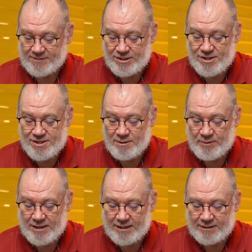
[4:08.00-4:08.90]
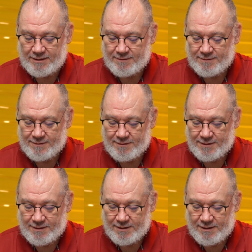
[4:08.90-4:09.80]
indiscriminada.
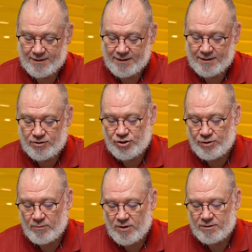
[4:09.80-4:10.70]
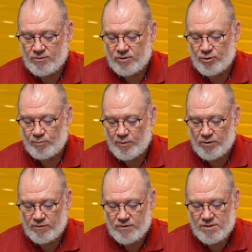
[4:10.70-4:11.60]
De modo que o
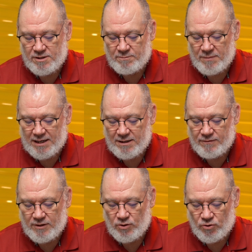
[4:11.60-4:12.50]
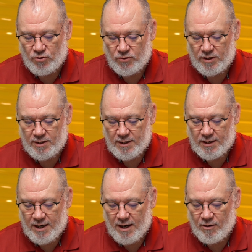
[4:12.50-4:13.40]
povo se maravilhou
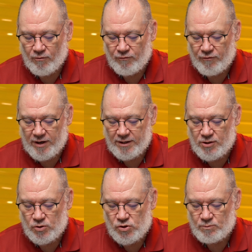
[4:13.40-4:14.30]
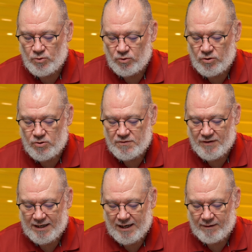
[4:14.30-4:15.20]
ao ver que os mudos
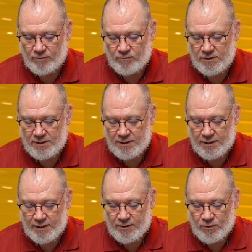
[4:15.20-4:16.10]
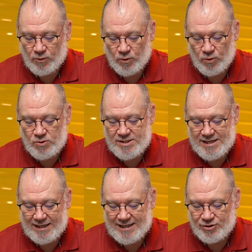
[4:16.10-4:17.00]
falavam, os
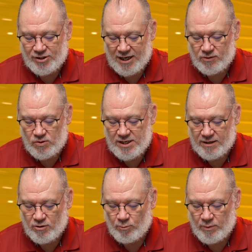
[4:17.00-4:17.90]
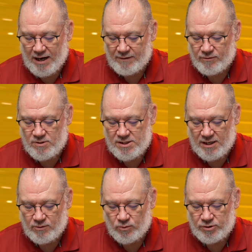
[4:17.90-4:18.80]
aleijados recobravam
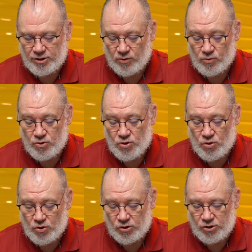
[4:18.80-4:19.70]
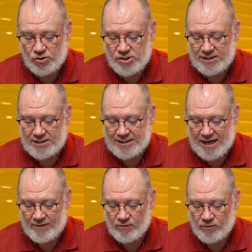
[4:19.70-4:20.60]
saúde, os coxos
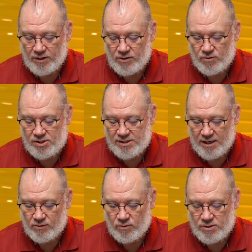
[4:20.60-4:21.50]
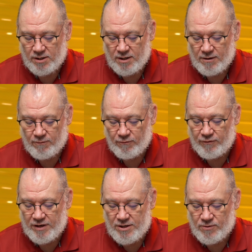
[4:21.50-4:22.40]
andavam e os cegos andavam
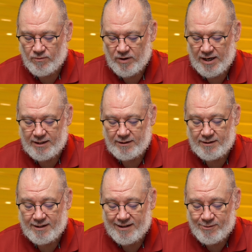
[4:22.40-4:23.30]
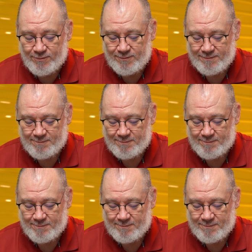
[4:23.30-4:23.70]
viam. Então